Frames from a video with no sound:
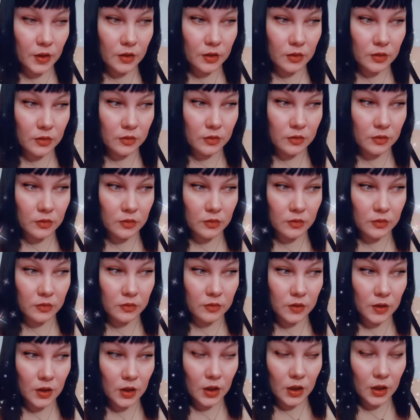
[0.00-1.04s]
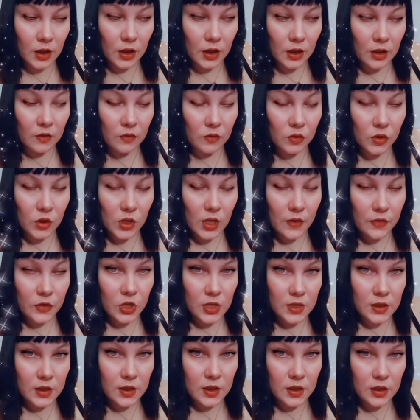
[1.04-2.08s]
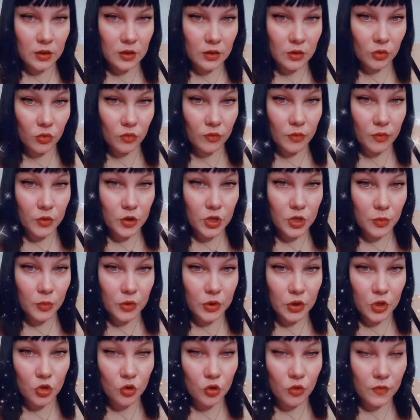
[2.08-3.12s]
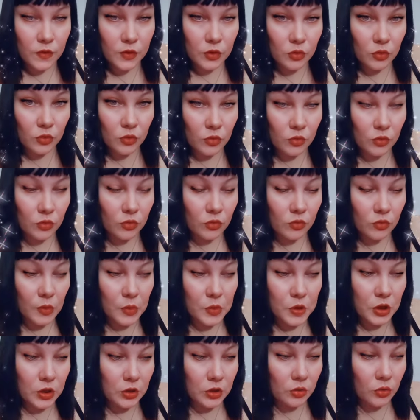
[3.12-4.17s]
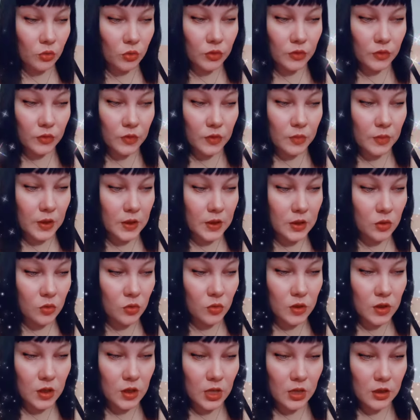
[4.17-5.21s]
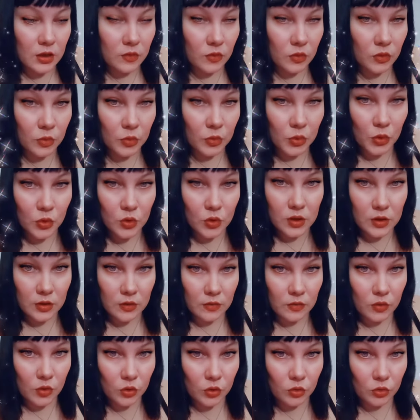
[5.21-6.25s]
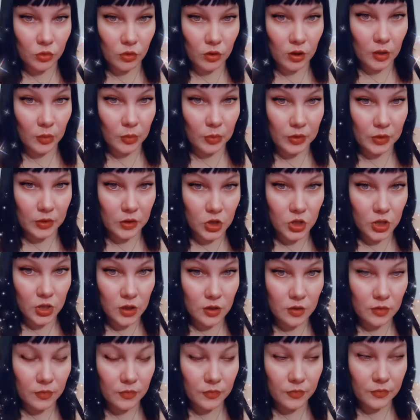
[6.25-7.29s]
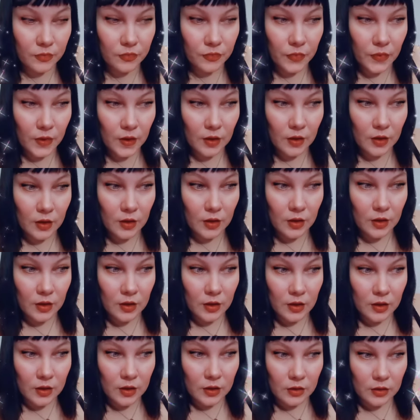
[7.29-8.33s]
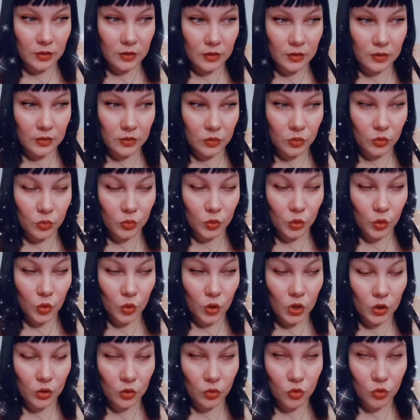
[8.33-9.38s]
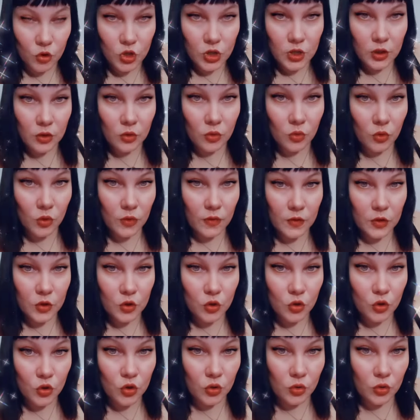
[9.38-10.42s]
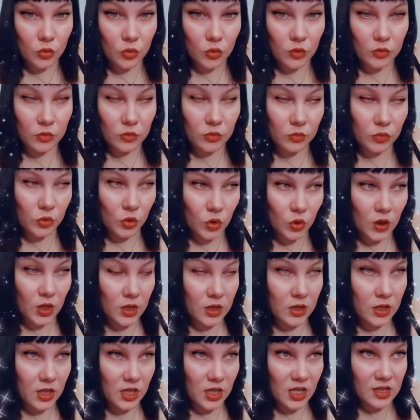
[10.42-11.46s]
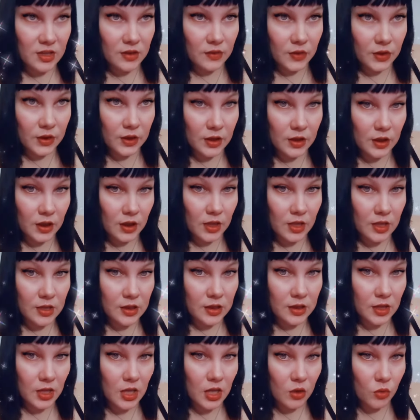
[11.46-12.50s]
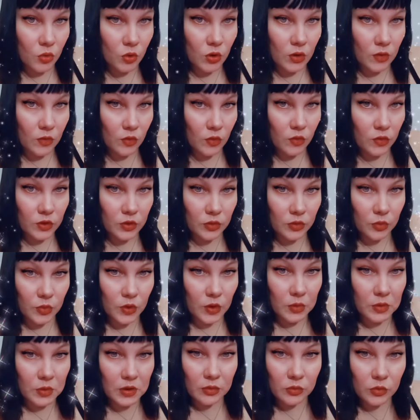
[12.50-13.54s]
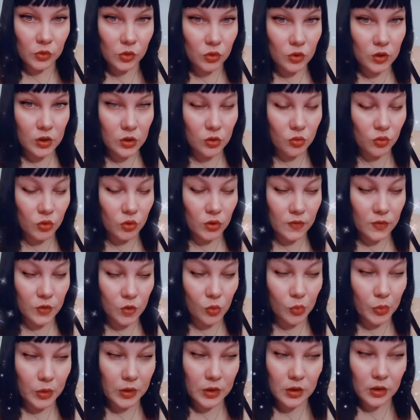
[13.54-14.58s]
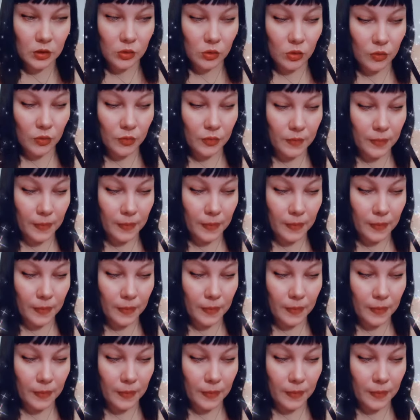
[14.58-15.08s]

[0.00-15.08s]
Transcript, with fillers: А, вот я, в частности, даю вообще пережеванную, вообще такую информацию, знаете, вот просто в рот только положить. А, у многих тоже такое вижу, что, ну, много где есть воды, а есть такие, у кого вот именно много сути, все по делу.